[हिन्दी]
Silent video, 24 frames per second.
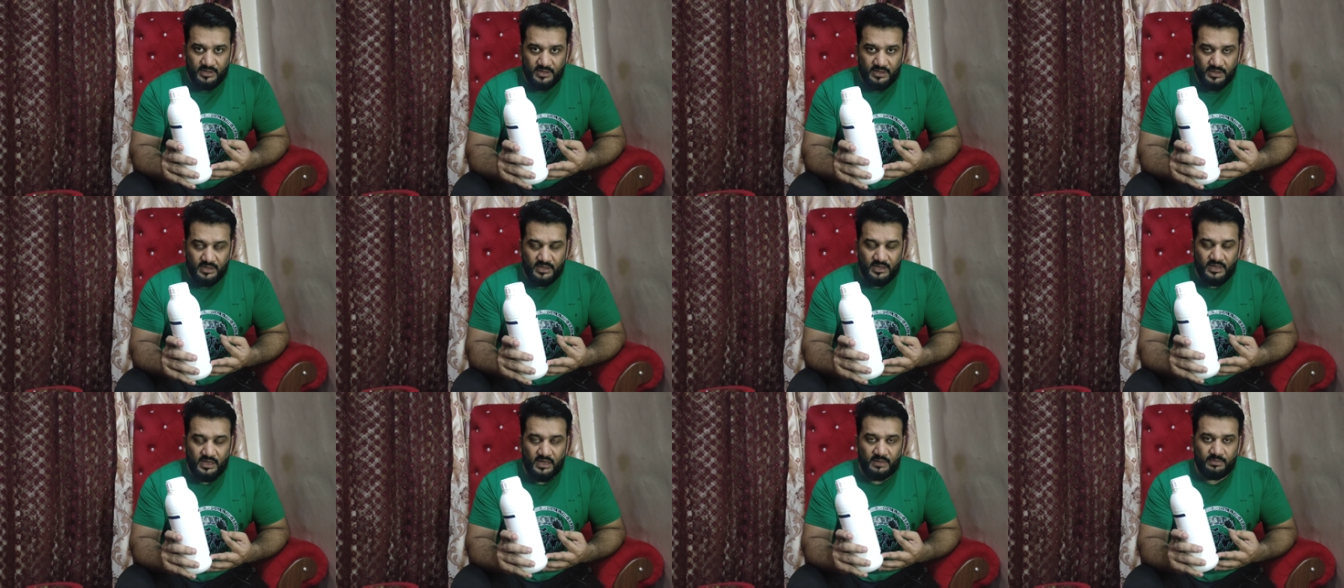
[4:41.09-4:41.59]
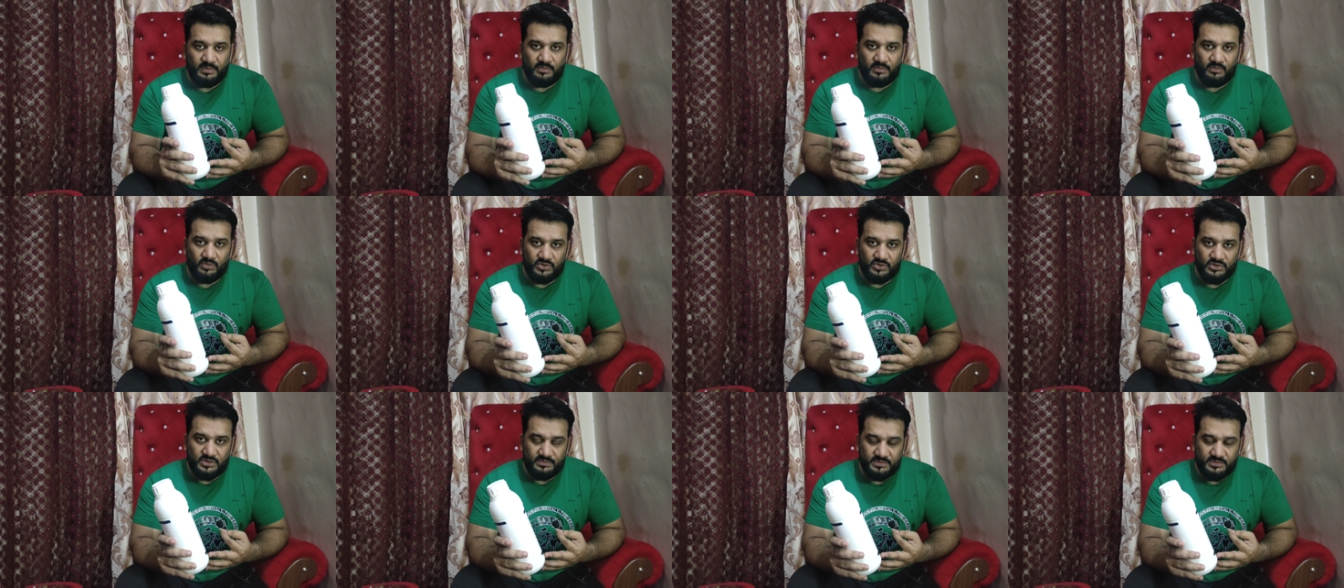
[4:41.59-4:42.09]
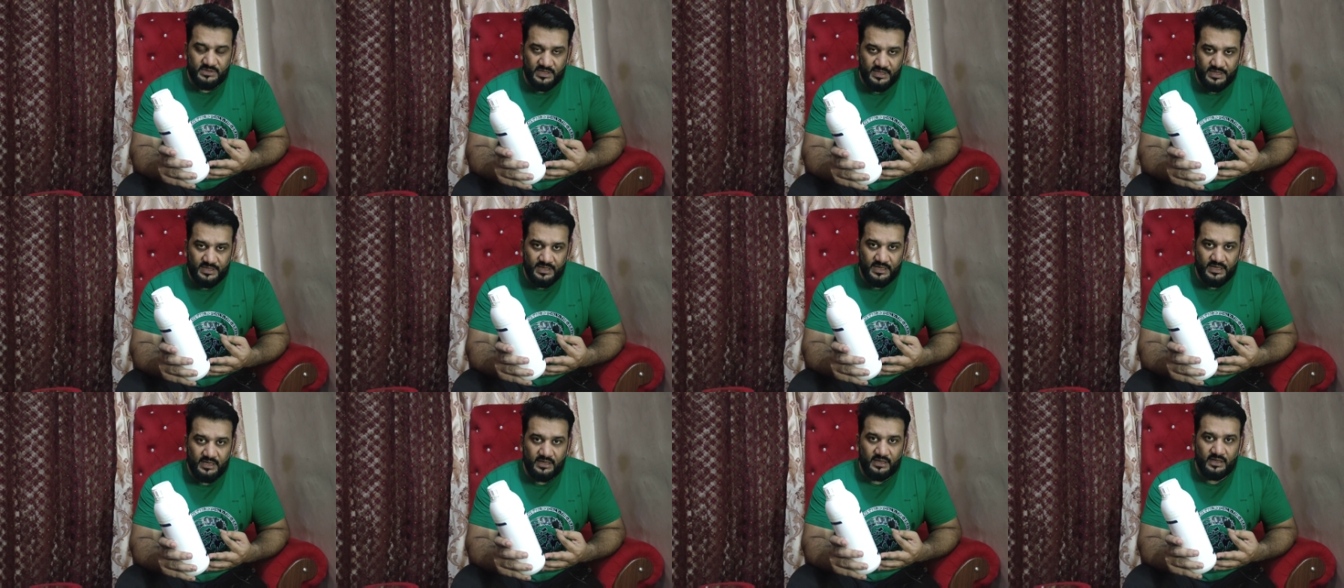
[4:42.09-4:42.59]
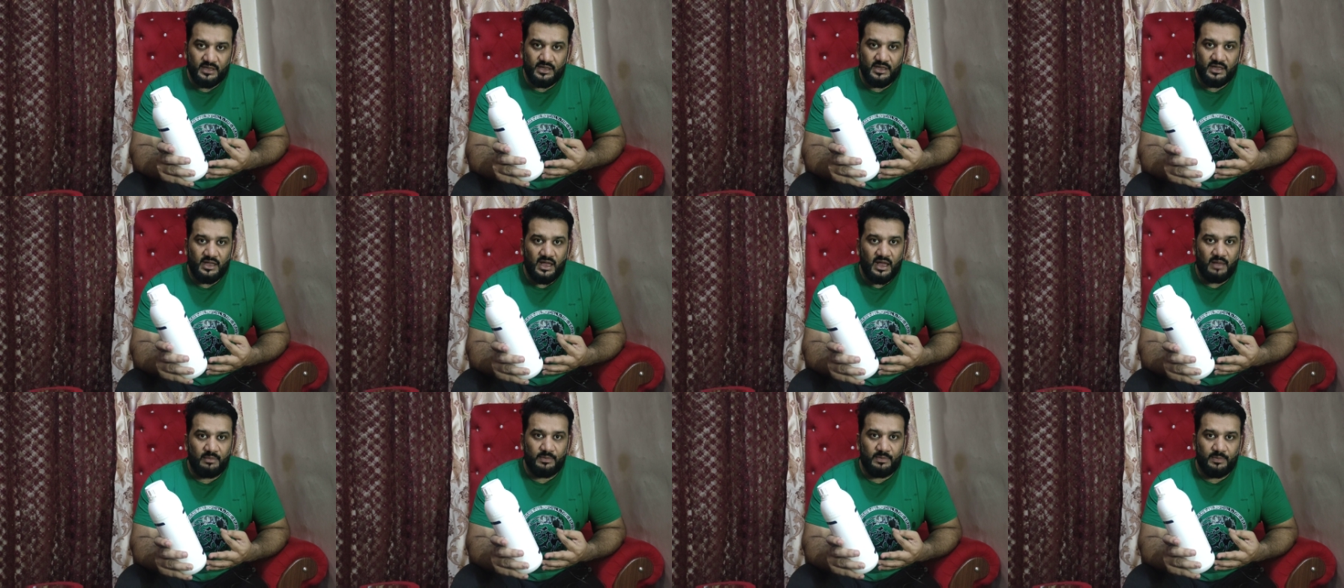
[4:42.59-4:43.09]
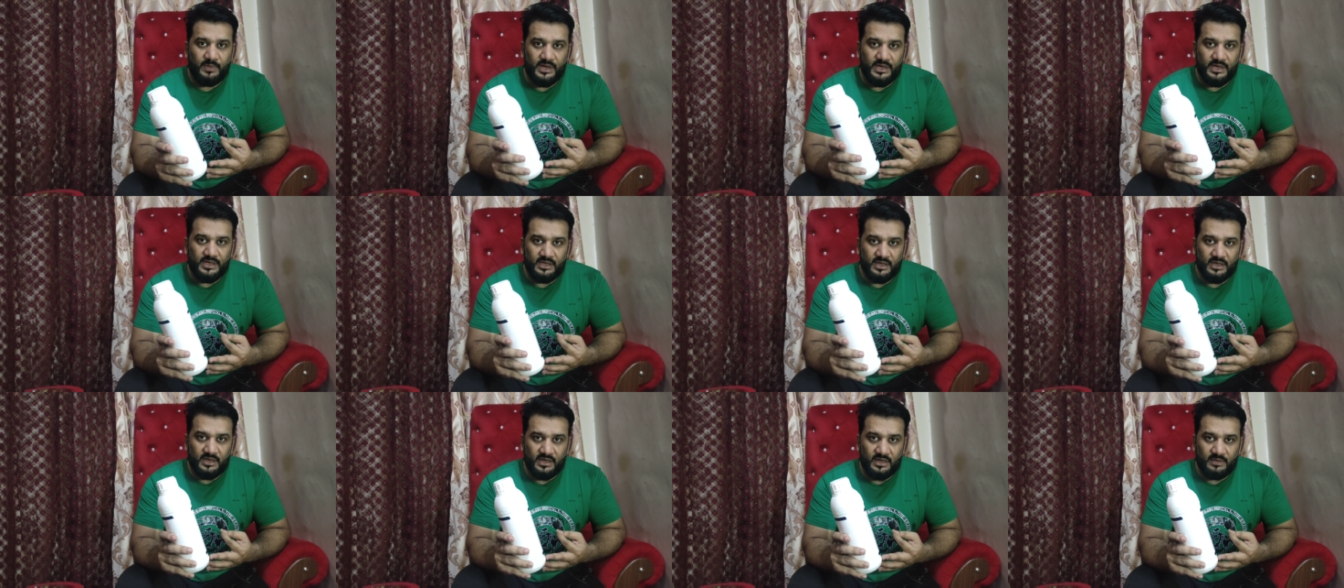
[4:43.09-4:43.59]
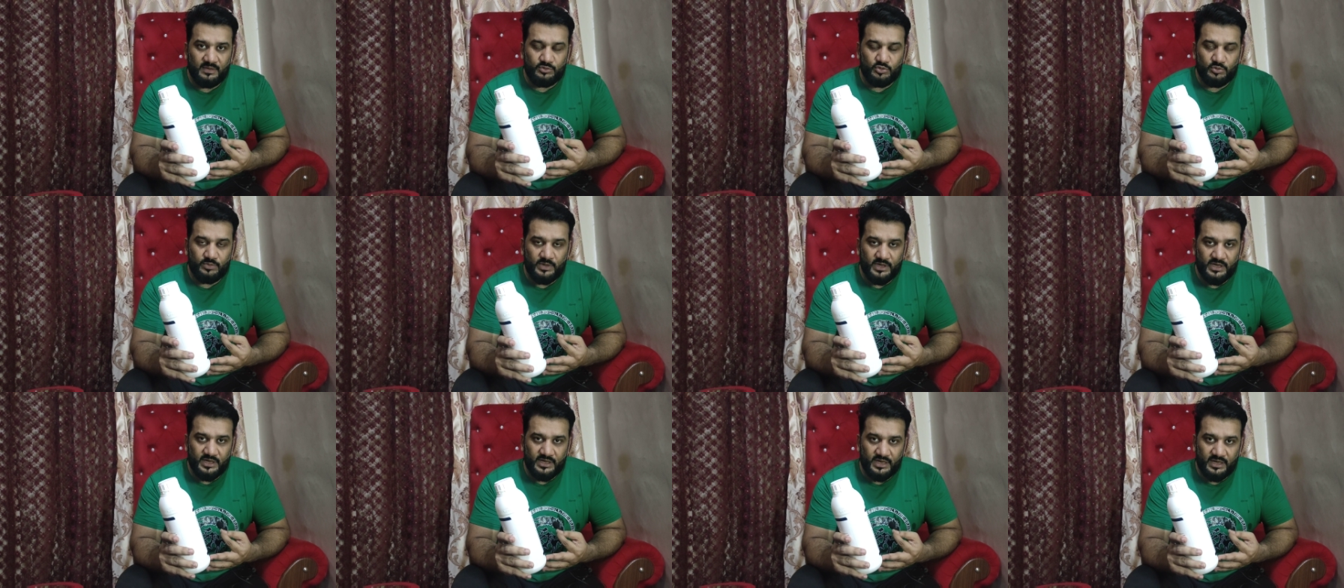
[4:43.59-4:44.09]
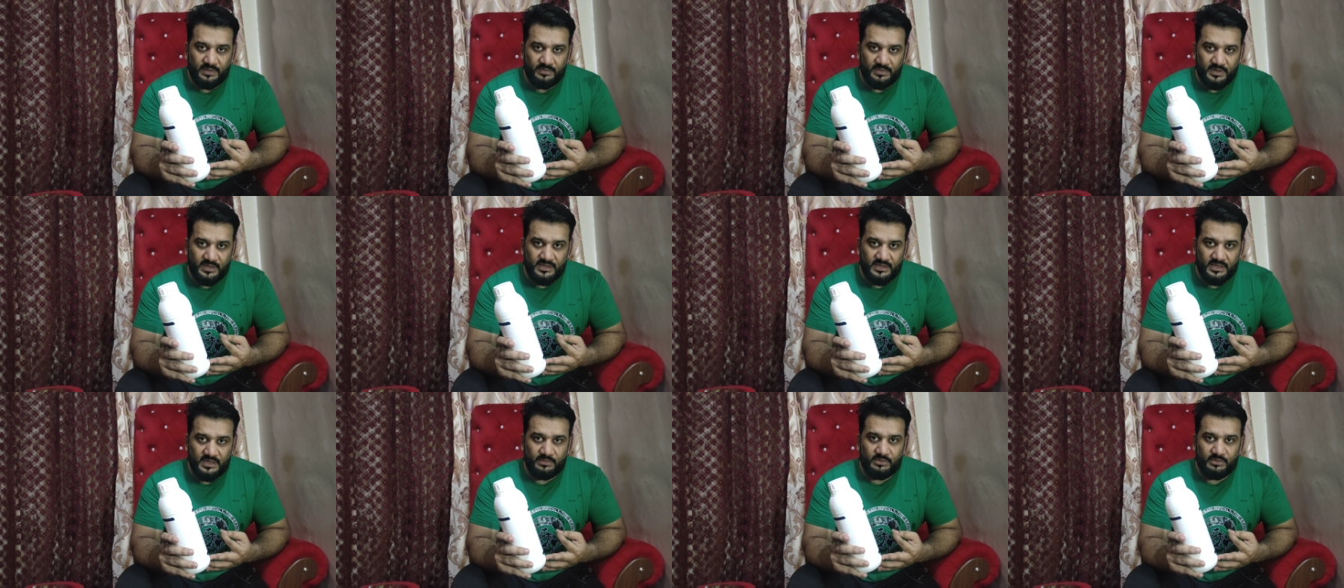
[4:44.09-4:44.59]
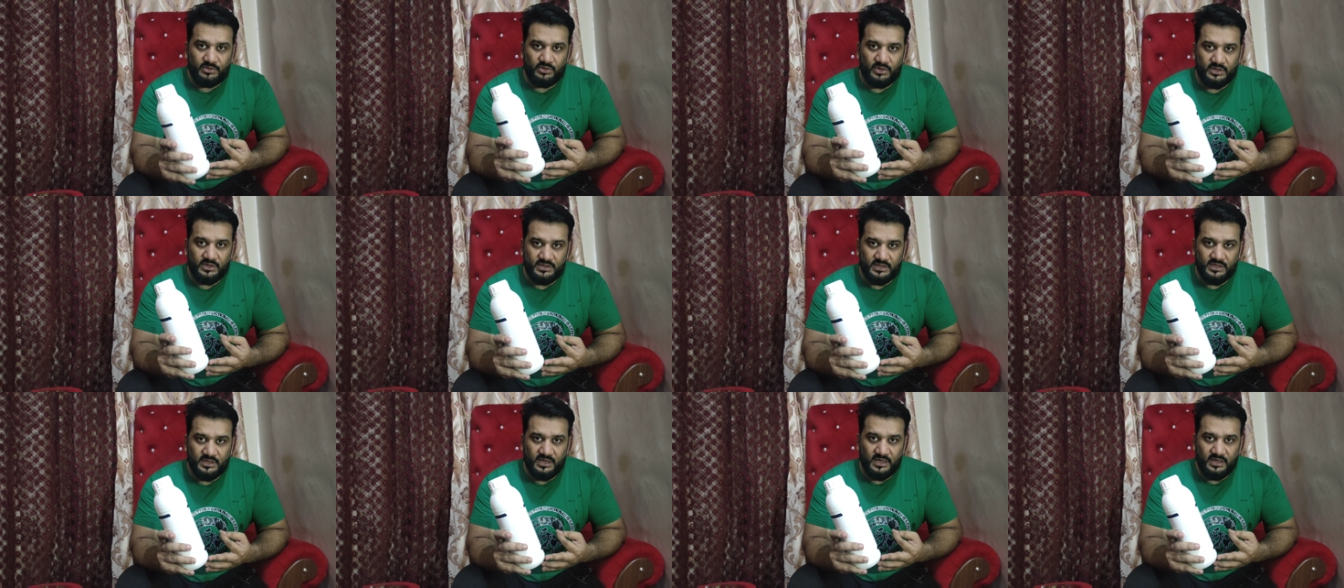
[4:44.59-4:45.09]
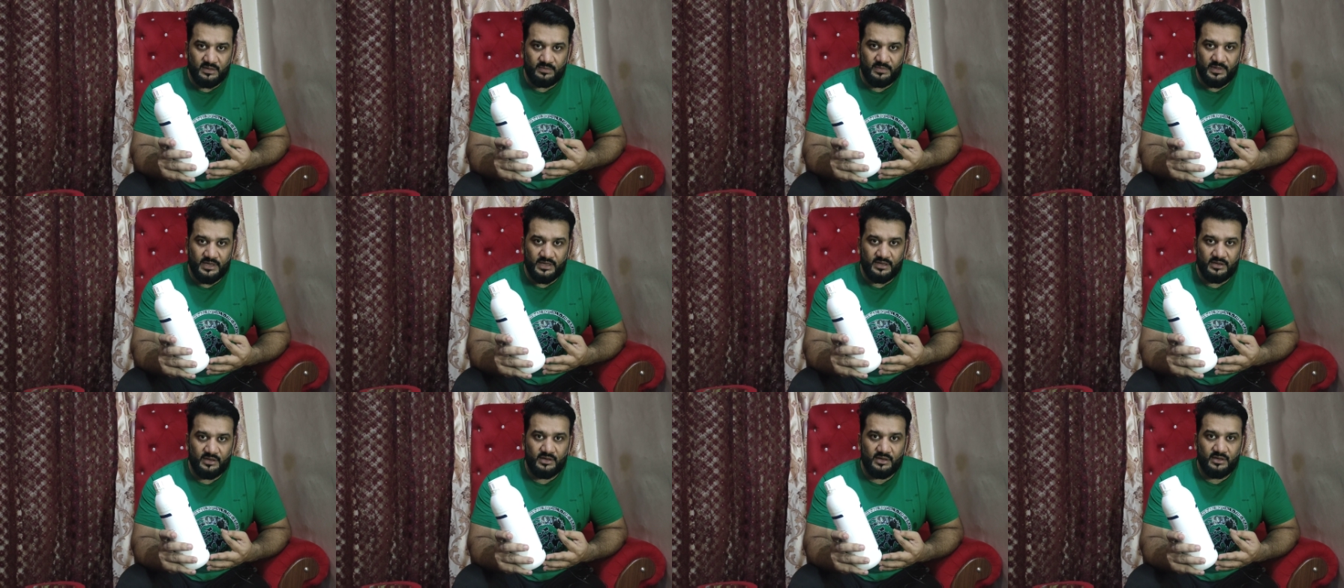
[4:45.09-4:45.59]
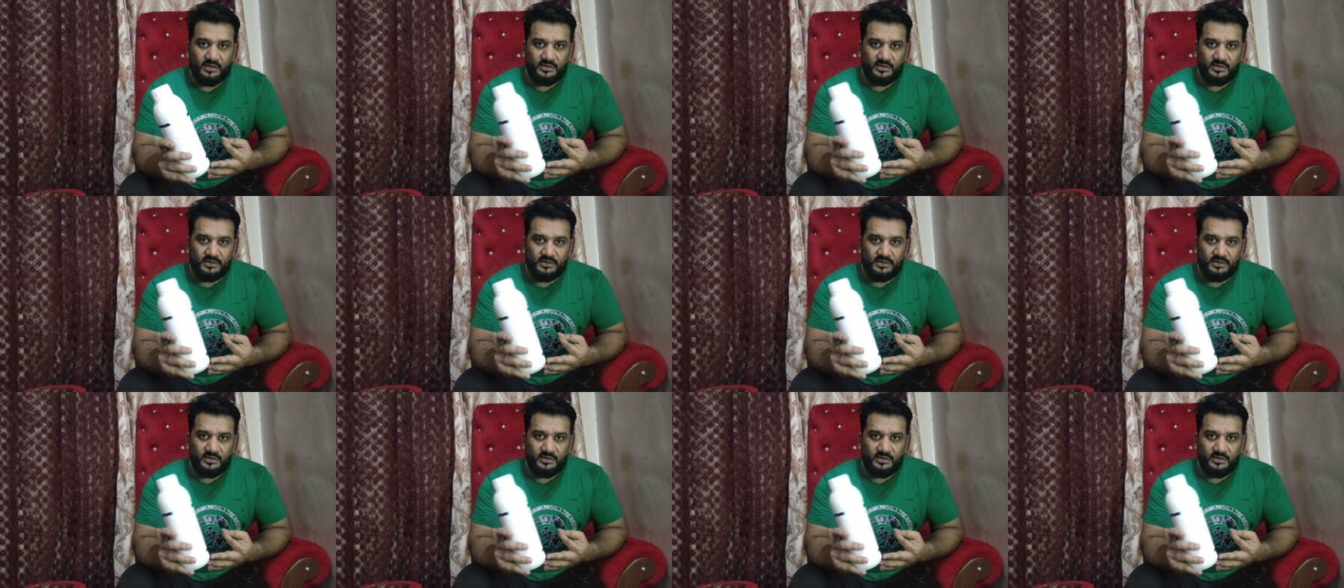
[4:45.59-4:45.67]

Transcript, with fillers: ठीक है अभी मौसम सही है अभी पानी आगे आप सुबह के टाइम रखते हैं अभी थोड़ा सा गर्म है